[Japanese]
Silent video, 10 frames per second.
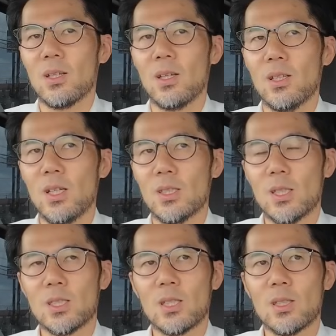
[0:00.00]
え依頼
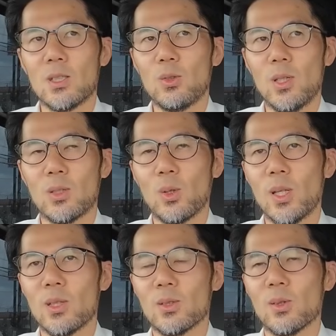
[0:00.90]
されちゃった人は
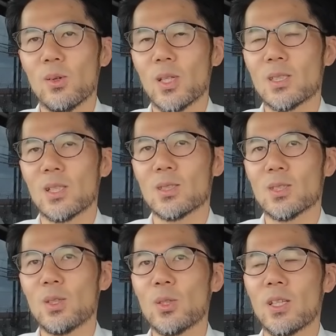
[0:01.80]
トレーニングをガツガツ
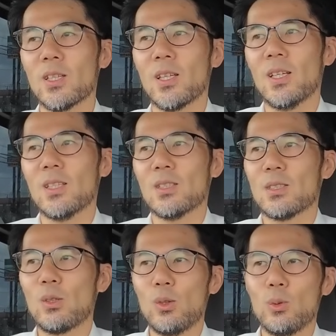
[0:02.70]
しといてね
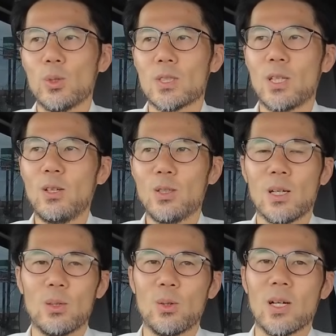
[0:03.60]
ストロボを使う
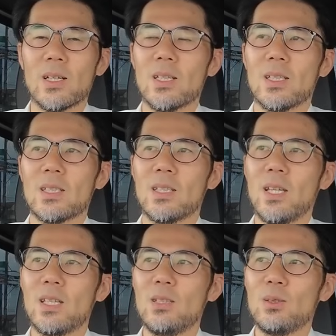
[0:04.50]
かどうかで
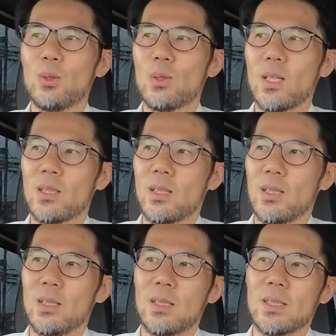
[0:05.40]
できることだった
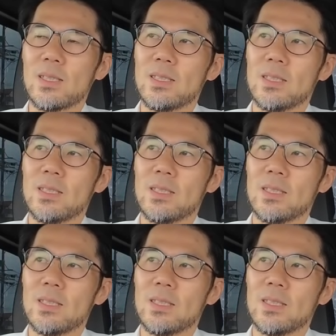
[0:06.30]
ら